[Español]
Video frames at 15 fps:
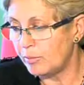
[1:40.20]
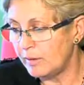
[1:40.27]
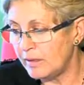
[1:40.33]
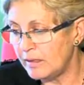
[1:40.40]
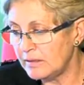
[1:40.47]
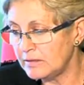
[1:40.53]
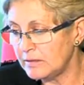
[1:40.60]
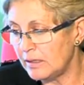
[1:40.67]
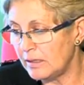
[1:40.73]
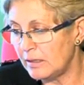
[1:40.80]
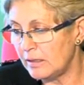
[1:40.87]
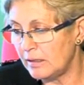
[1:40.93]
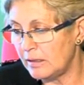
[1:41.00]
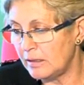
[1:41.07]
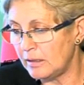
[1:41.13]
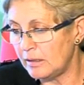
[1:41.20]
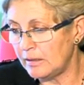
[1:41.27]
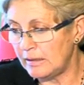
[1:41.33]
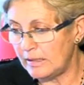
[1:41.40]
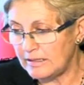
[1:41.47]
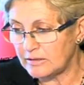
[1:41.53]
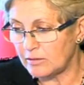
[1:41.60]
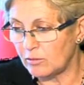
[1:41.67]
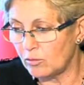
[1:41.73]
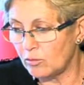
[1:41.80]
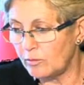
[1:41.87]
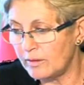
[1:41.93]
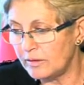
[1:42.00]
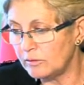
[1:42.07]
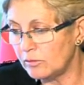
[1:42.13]
pesquero que genera en
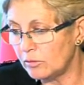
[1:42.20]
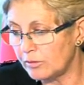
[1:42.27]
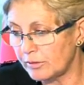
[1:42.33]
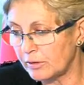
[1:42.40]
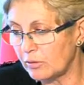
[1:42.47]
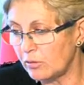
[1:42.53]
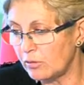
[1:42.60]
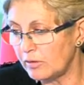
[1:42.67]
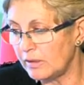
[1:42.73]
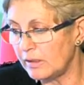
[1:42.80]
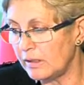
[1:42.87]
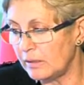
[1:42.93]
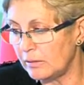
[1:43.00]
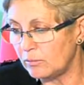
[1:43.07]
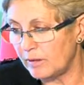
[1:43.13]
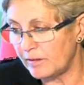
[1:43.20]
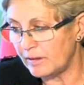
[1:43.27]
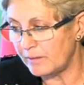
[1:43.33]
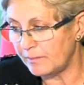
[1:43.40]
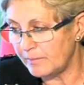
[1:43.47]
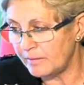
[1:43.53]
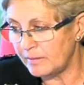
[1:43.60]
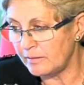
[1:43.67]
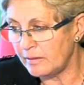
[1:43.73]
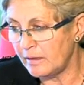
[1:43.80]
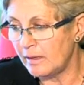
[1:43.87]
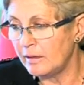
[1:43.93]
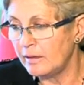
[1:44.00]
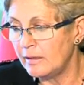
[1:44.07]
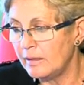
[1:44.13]
Andalucía más de 3.000 puestos de
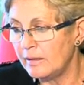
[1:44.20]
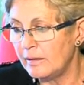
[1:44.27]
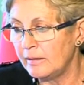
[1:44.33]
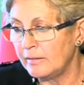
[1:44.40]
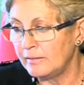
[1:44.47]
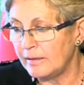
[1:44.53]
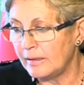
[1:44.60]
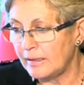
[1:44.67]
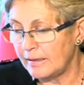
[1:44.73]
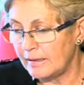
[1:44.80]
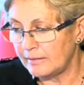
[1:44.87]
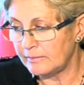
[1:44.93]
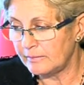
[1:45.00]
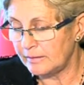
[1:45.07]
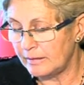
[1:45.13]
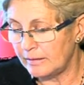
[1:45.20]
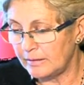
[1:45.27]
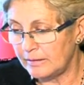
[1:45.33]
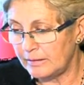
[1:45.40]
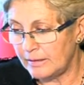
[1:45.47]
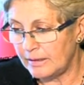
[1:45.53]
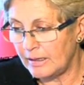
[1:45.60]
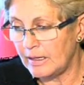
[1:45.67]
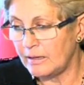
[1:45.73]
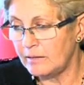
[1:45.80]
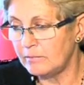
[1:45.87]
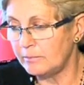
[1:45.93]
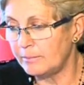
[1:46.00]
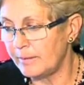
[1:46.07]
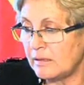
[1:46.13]
trabajo directos y 4.000 indirectos,
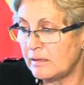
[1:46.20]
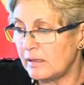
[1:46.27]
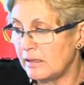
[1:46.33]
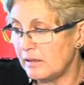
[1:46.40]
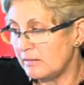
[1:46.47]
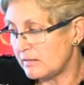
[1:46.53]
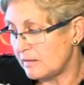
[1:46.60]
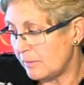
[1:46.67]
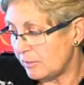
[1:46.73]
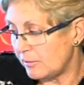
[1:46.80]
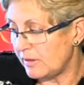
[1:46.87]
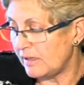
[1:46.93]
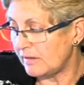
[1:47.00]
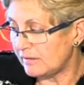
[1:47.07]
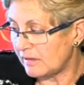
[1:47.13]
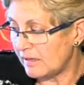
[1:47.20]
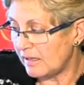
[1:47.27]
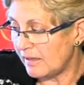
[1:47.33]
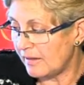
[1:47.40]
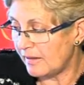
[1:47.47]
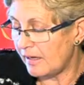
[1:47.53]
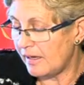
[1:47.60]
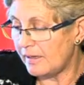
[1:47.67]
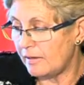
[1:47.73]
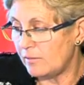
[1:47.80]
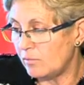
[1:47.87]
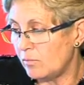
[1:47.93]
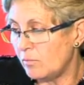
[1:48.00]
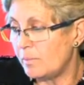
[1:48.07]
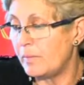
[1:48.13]
apuntando que durante el pasado año la
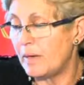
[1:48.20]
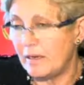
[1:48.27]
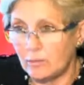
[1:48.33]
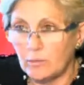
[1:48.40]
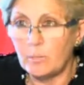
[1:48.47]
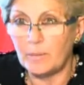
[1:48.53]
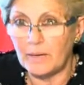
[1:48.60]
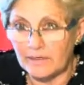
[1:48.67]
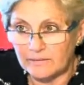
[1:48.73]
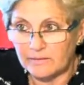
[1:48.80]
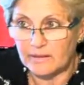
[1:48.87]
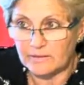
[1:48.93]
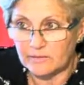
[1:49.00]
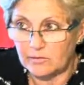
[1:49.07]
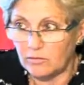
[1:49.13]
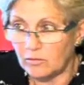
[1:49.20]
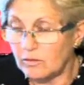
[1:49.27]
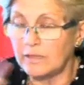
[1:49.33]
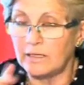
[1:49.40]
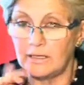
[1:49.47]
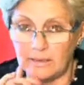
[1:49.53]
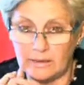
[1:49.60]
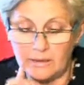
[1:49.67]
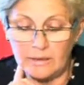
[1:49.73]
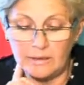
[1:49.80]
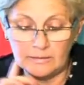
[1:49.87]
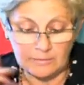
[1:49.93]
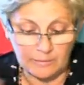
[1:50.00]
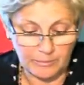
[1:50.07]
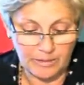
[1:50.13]
producción pesquera alcanzó más de 14.000
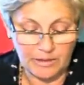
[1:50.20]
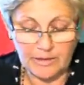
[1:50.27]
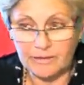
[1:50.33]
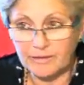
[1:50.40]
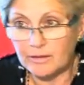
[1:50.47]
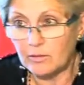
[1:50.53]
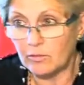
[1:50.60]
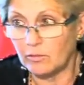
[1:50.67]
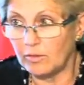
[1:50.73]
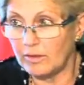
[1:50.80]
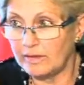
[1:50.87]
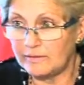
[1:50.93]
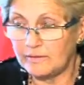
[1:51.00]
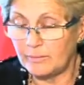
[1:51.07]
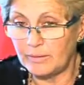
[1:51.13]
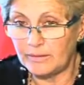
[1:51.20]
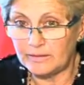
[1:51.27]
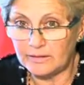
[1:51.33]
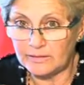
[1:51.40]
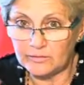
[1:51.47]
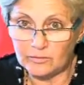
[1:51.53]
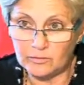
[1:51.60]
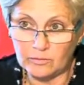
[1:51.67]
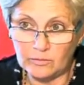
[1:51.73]
toneladas y generó más de